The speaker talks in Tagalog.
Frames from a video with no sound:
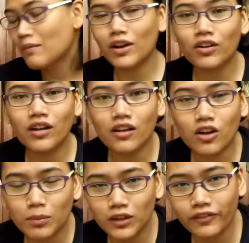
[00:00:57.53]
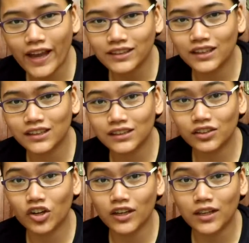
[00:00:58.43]
Meron lang a couple of accidents
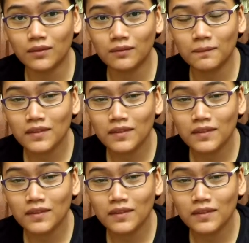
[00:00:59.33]
regarding